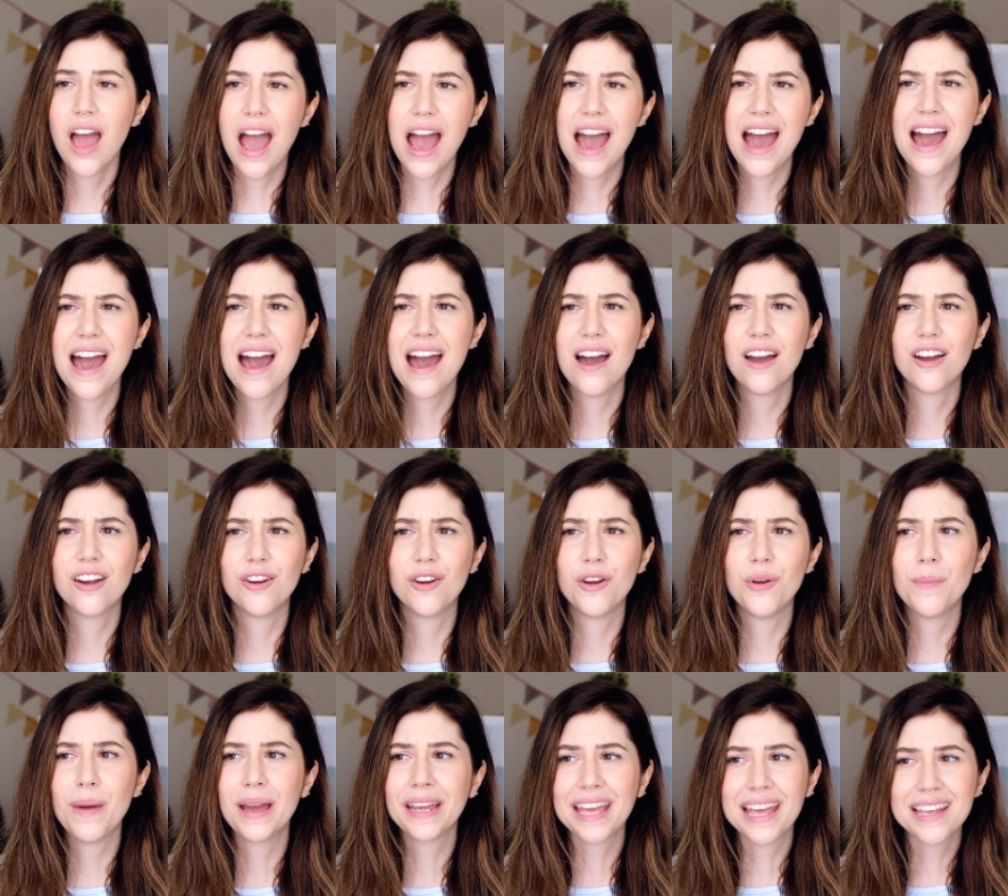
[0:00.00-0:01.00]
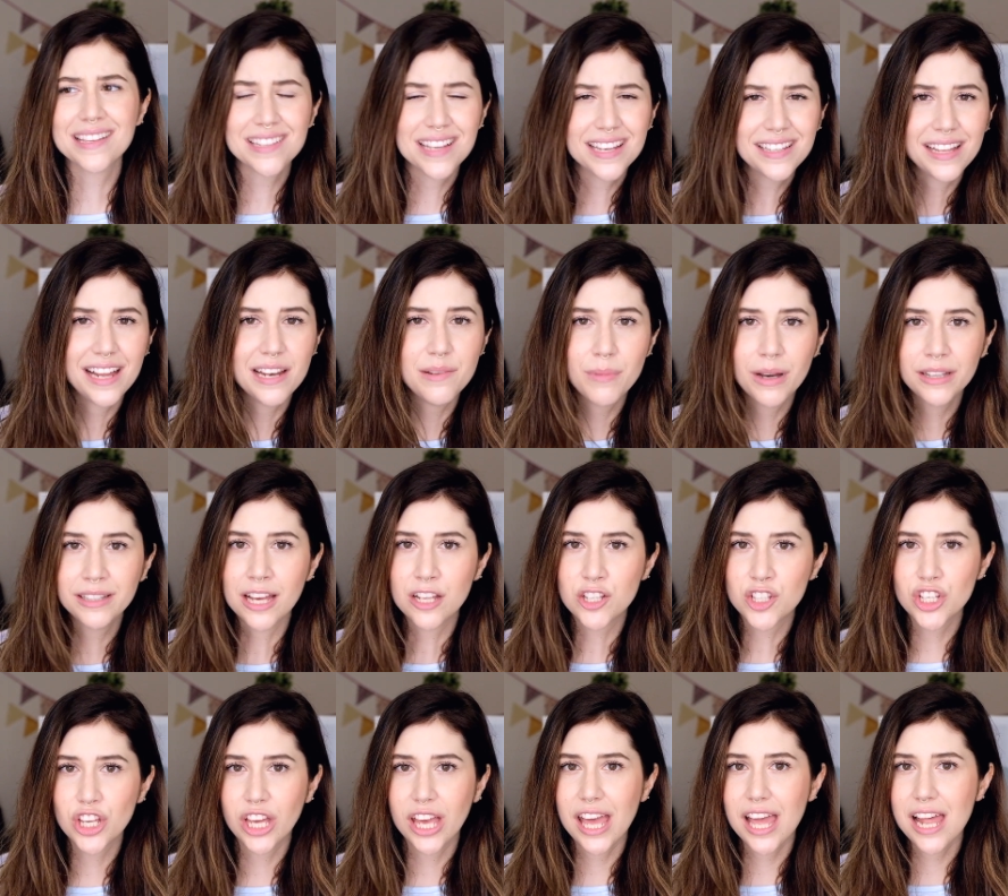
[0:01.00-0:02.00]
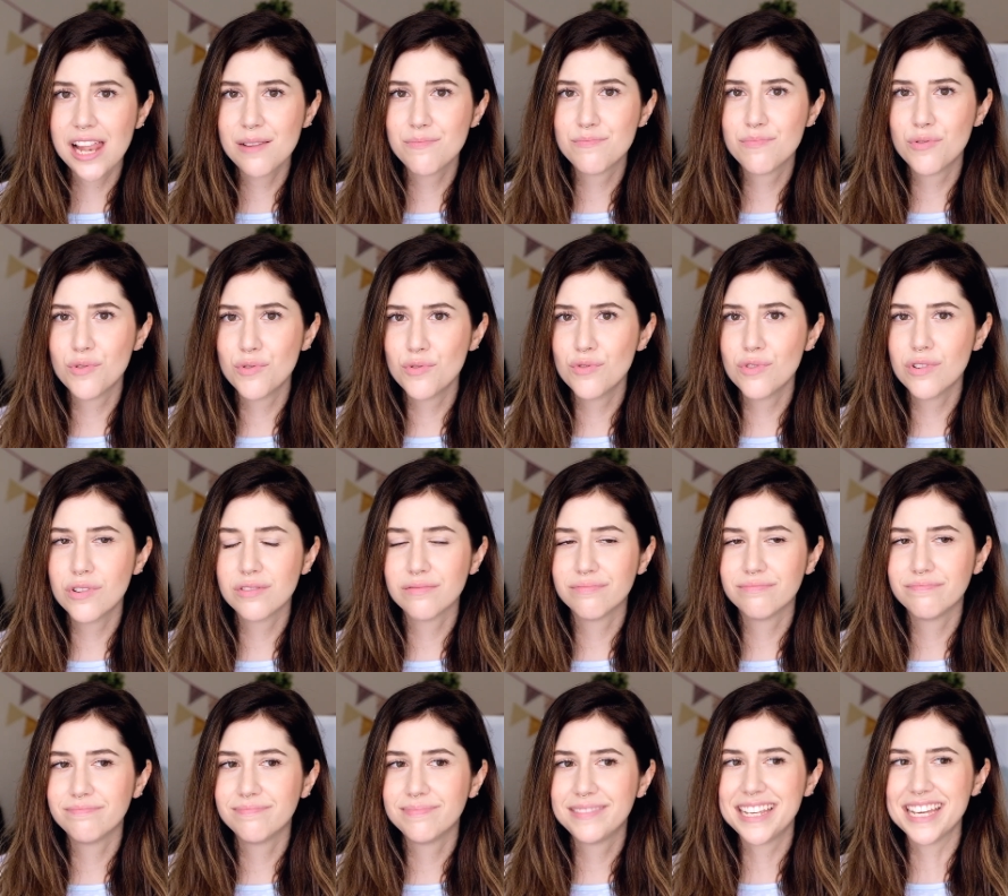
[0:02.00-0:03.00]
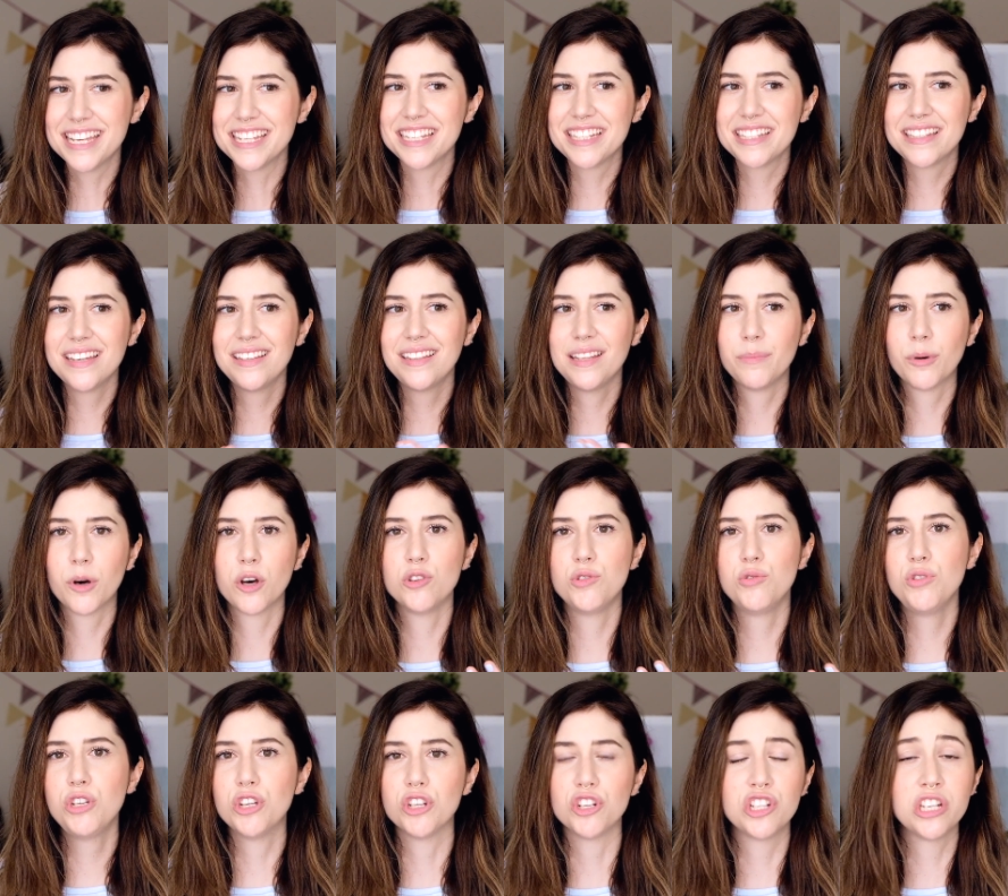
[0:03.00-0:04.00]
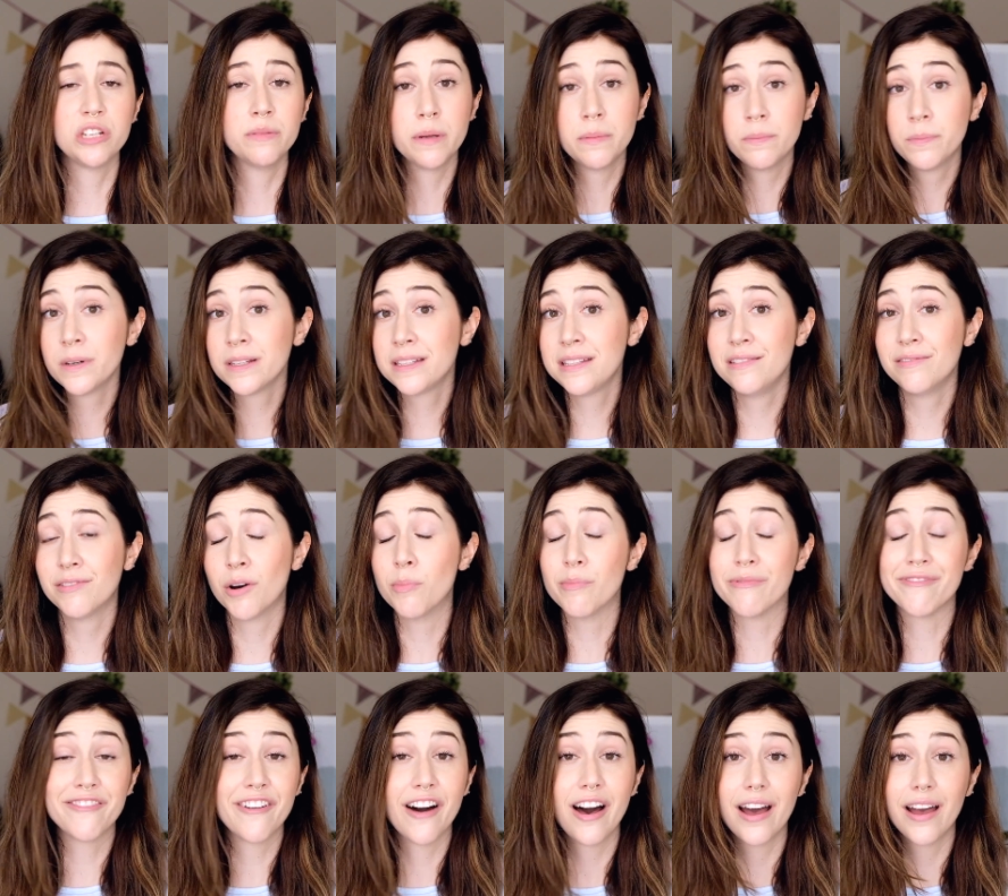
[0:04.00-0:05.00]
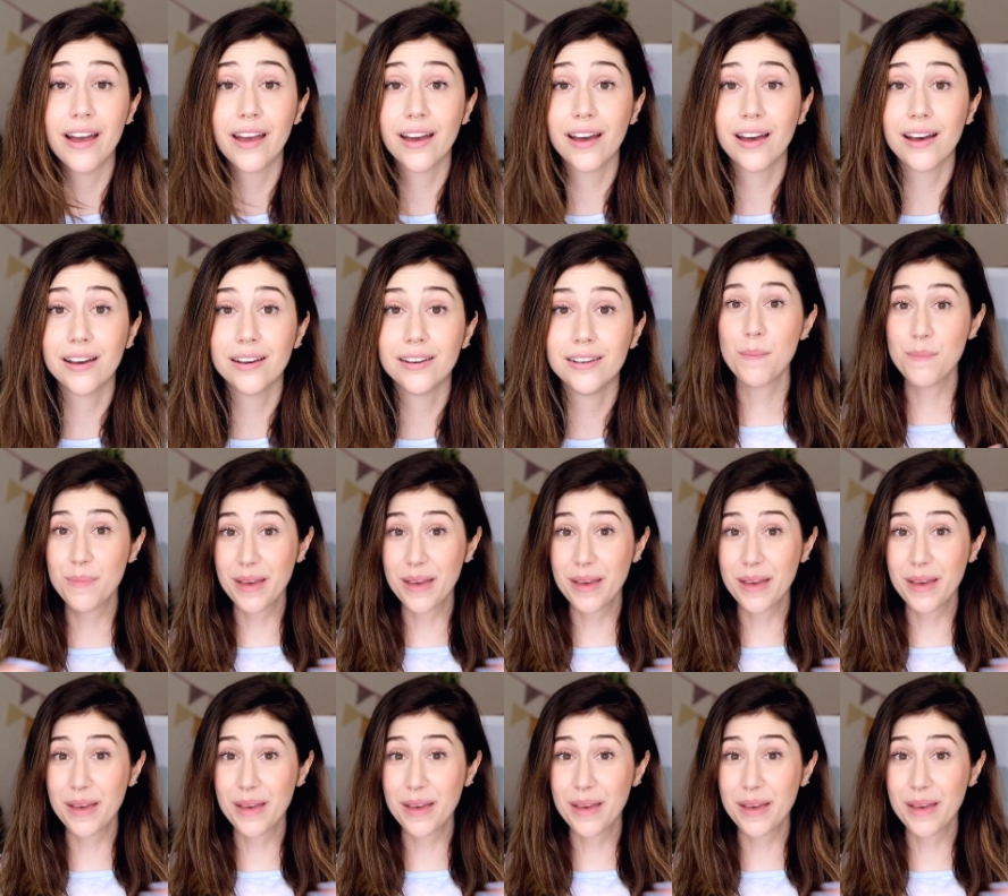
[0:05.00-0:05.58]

à un magasin d'aliments naturels pour tester des produits que je sais même pas s'ils vont me faire.